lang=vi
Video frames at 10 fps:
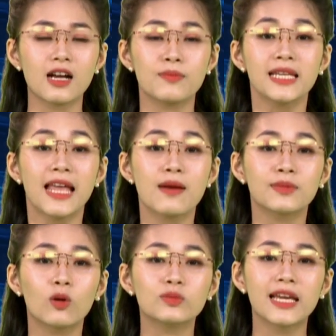Cần biết
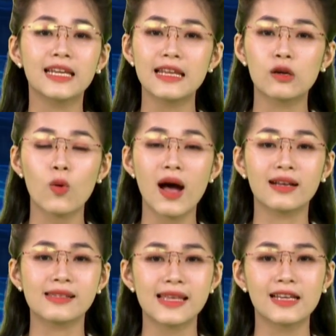thêm thông tin liên
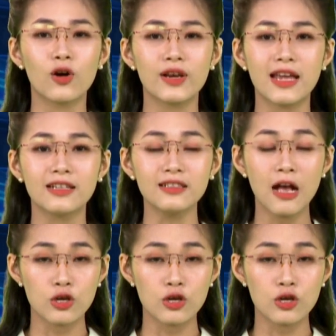quan xin gọi đến